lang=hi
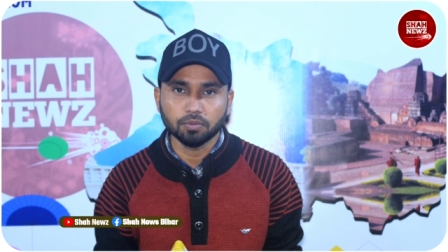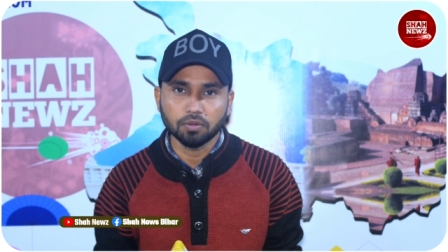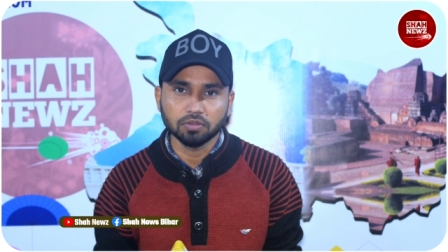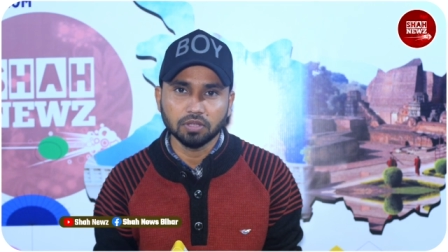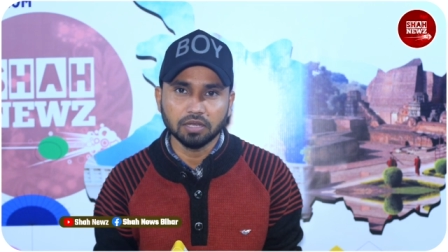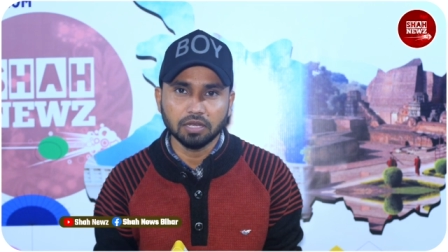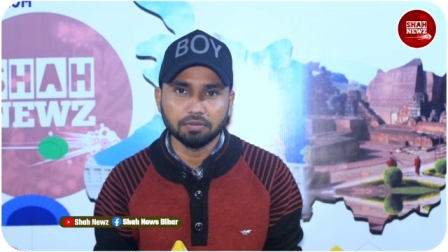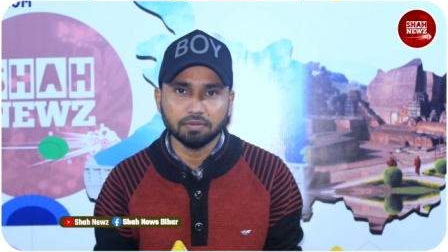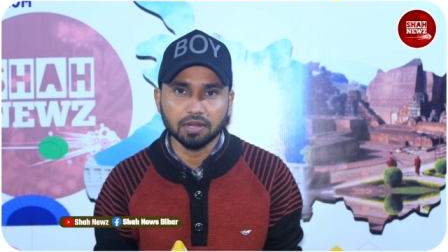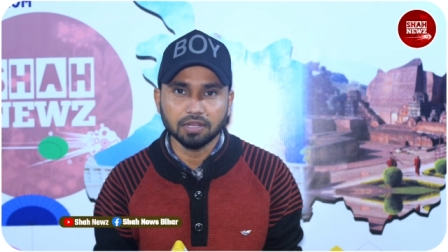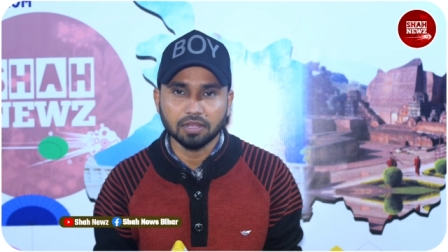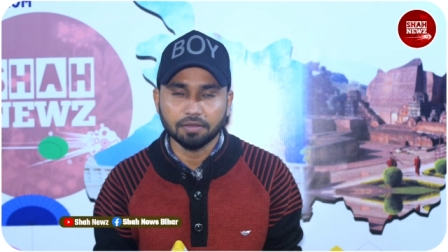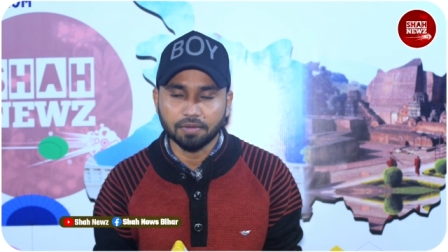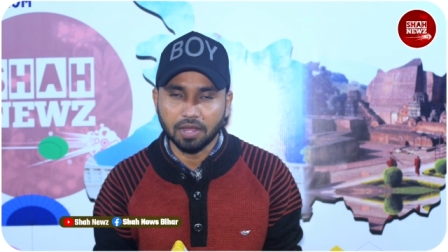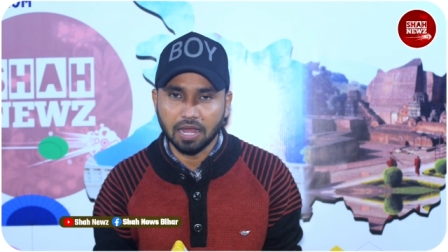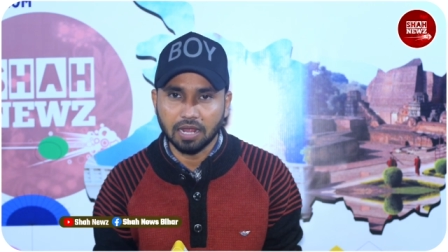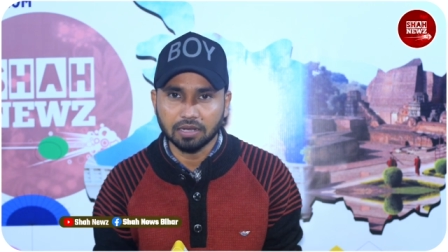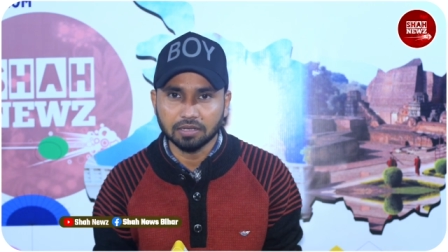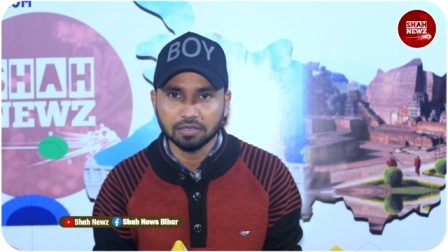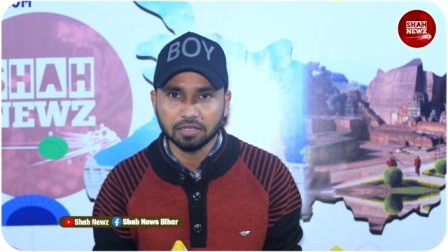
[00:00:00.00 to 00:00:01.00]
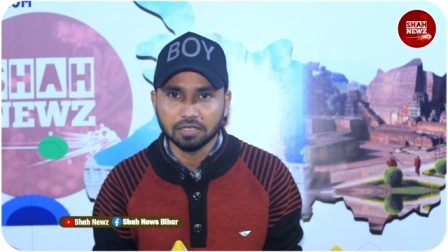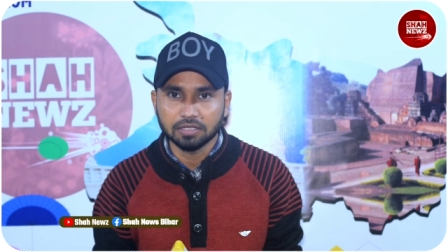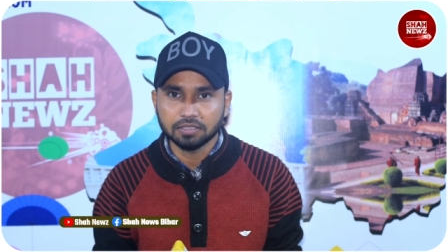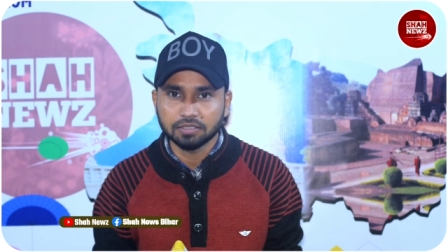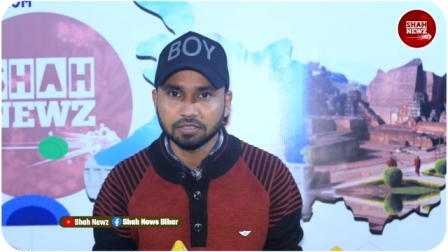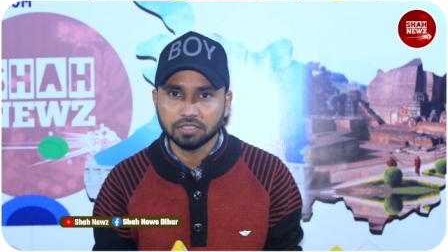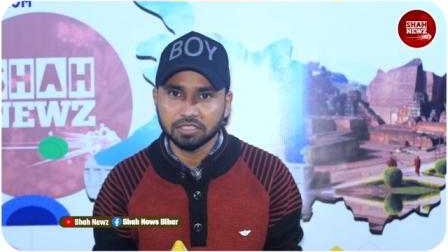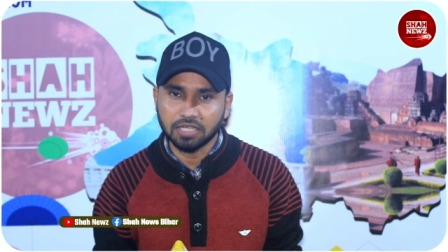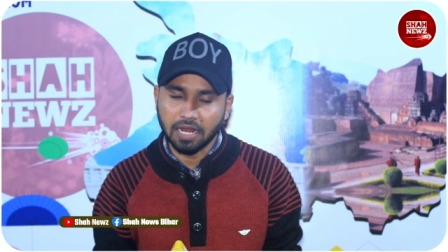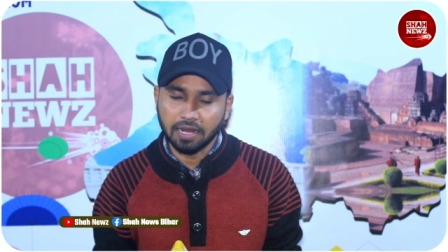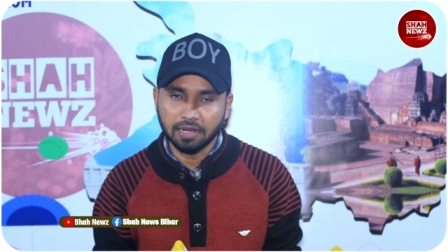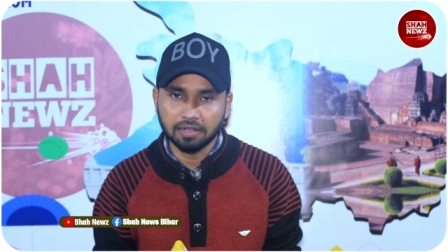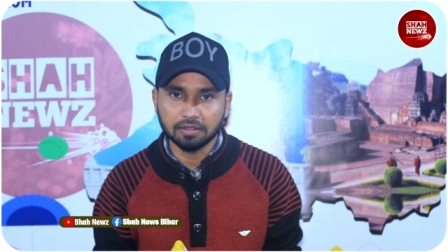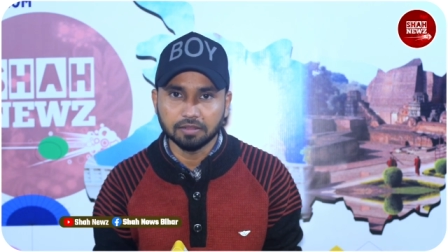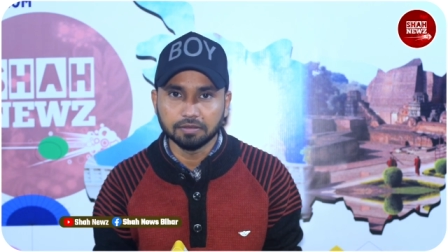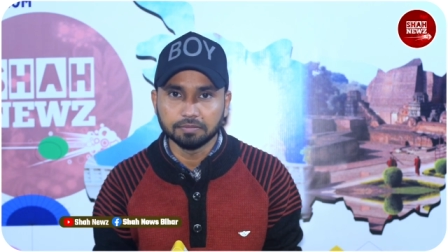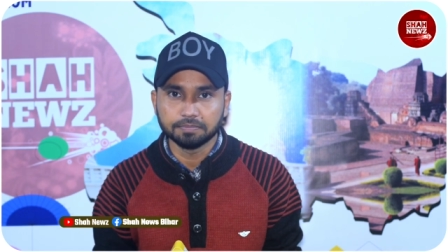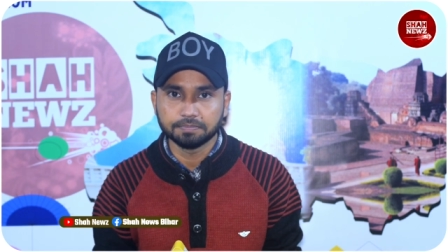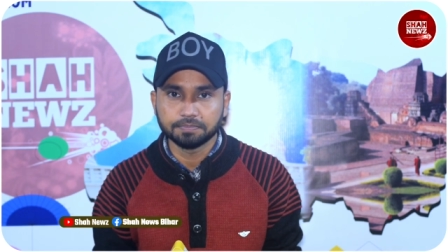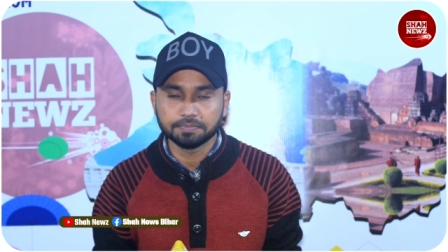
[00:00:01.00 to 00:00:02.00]
बहुत धन्यवाद आभार जय
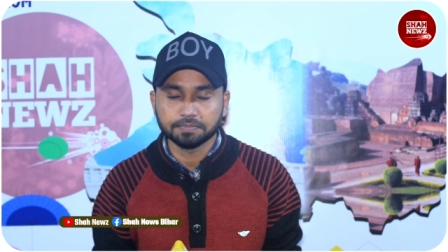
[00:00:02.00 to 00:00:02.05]
हिंद